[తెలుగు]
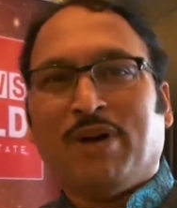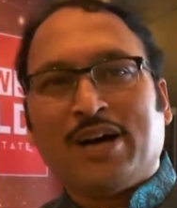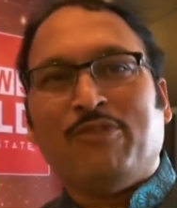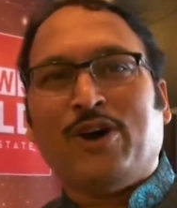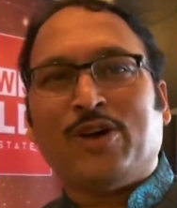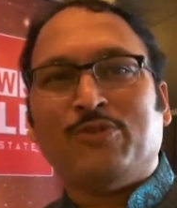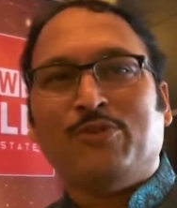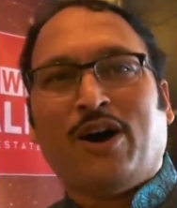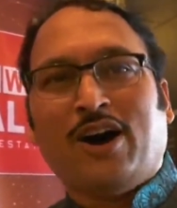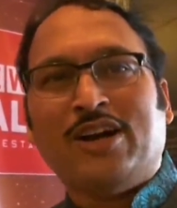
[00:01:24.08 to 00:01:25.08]
మగవారు
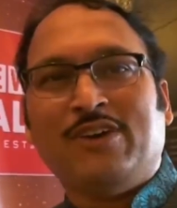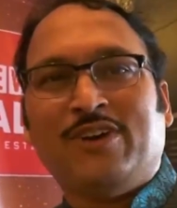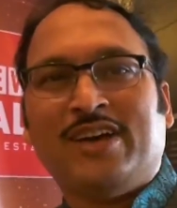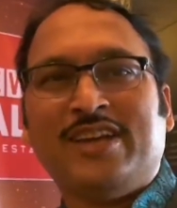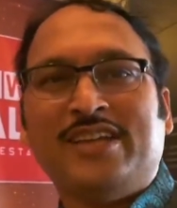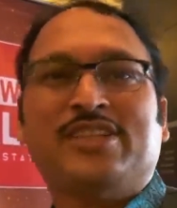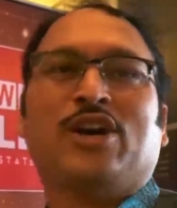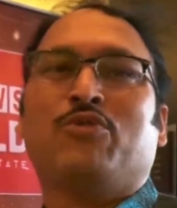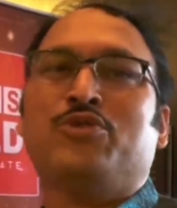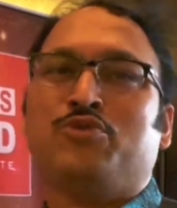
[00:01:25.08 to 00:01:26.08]
ఆడవారిని
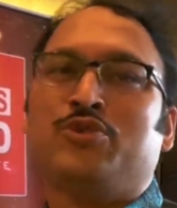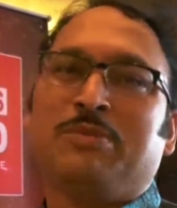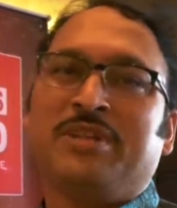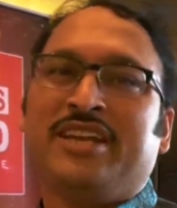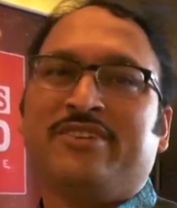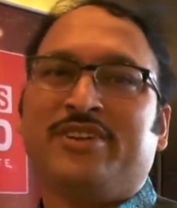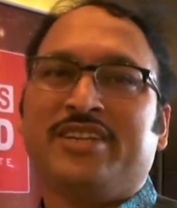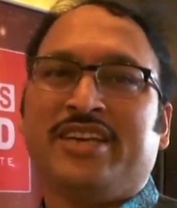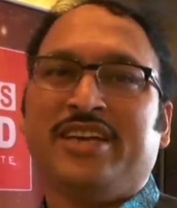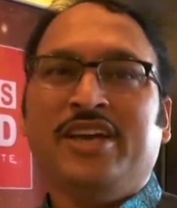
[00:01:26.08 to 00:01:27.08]
తక్కువ చూడడం
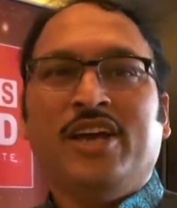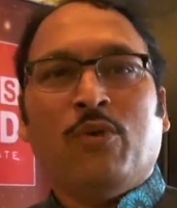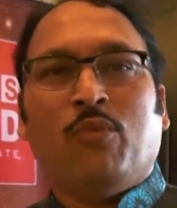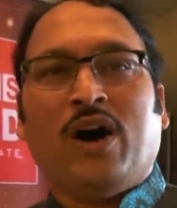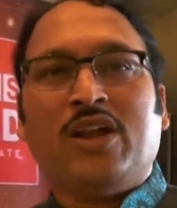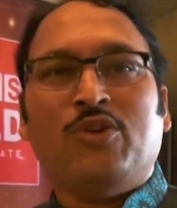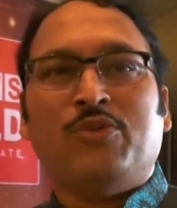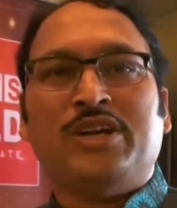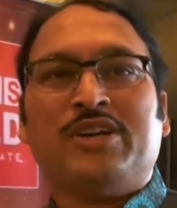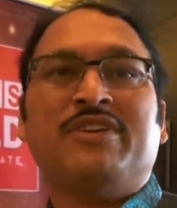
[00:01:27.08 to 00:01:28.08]
అనేటువంటిది
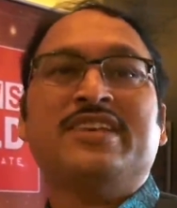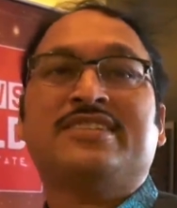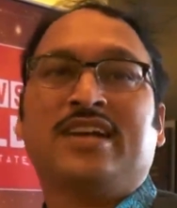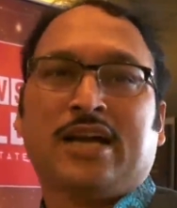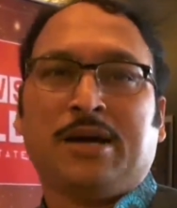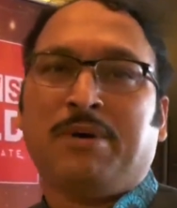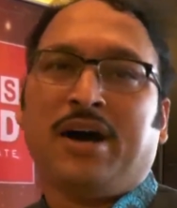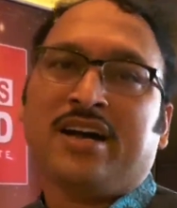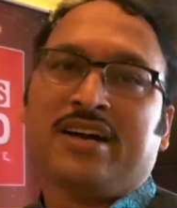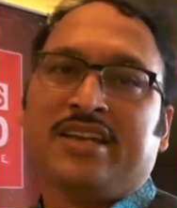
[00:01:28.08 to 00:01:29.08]
వారిలో ఉన్నటువంటి సగ
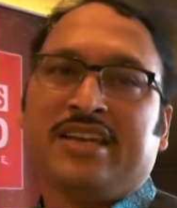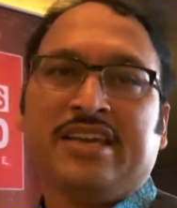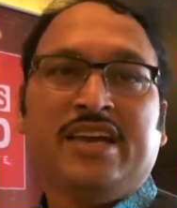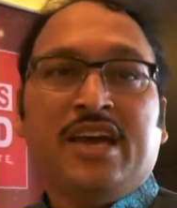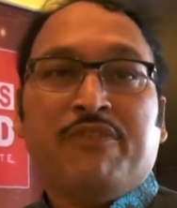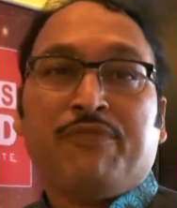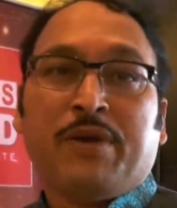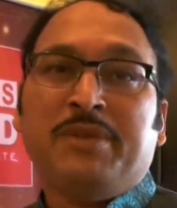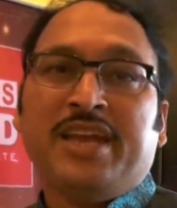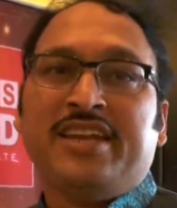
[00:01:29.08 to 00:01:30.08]
భాగాన్ని
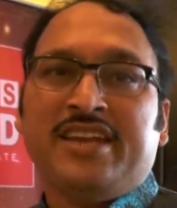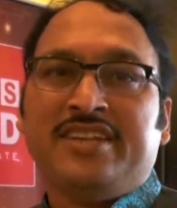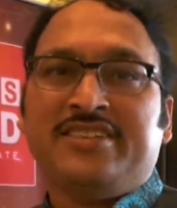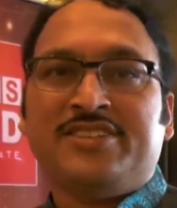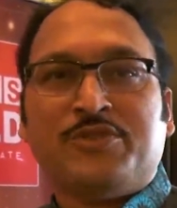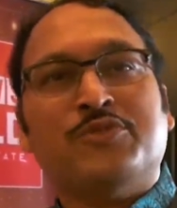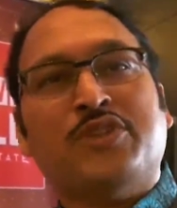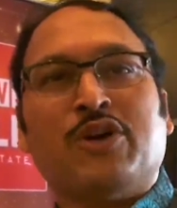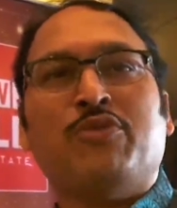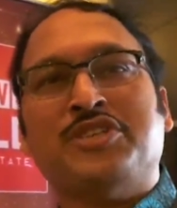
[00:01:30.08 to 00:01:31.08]
ఫెమినైన్ ఎనర్జీస్ను
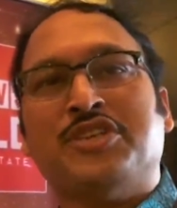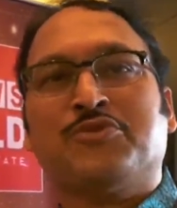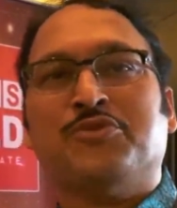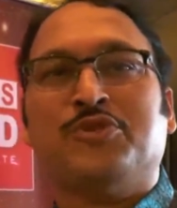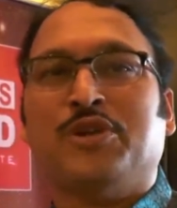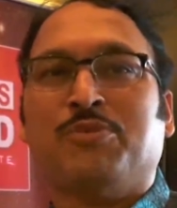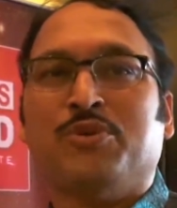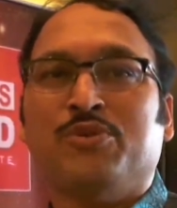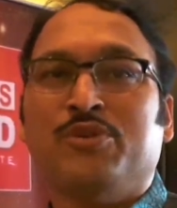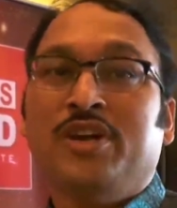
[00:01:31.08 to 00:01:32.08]
తక్కువ
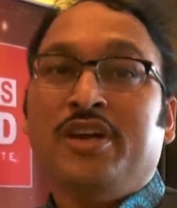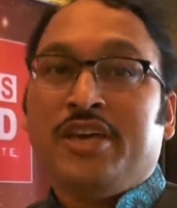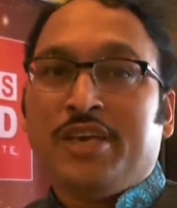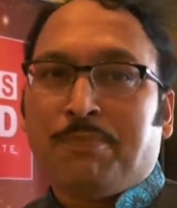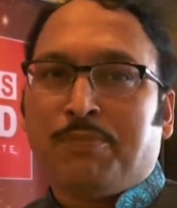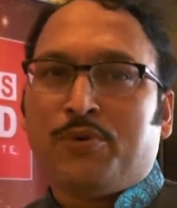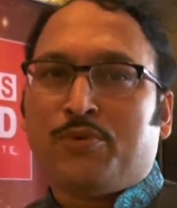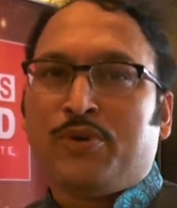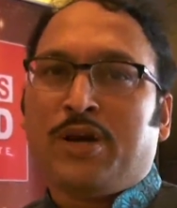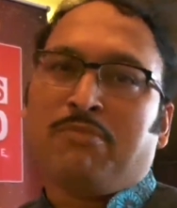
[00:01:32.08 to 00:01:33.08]
చేసుకుంటున్నప్పుడు ఎప్పుడు
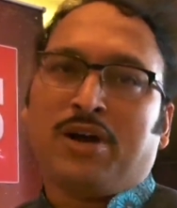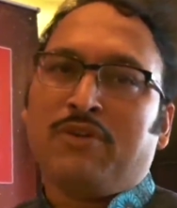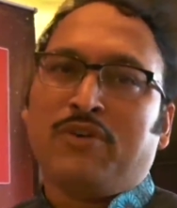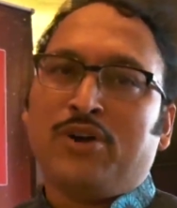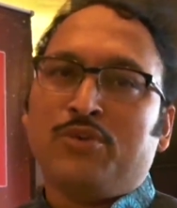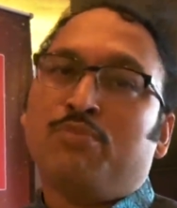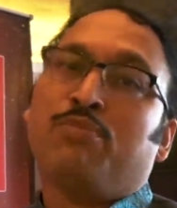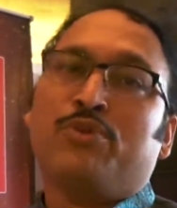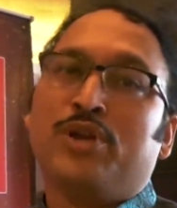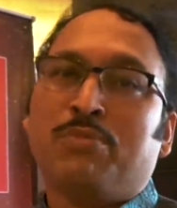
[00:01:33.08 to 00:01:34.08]
కూడా మగవాడు
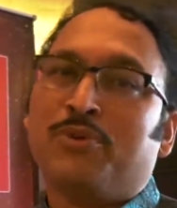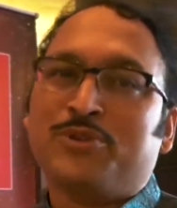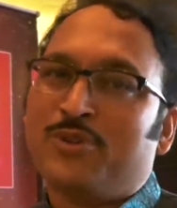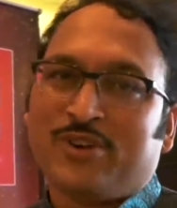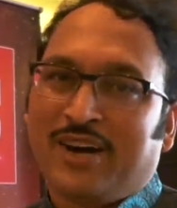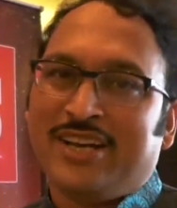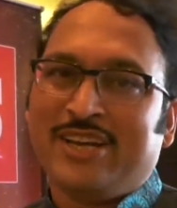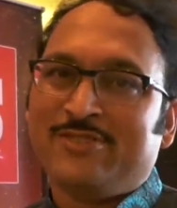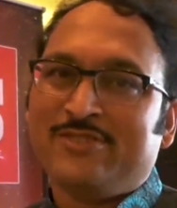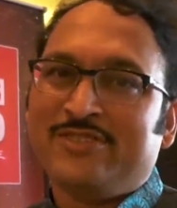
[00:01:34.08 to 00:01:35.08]
పూర్ణ పురుషుడు
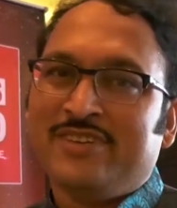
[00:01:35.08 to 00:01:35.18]
కాలేడు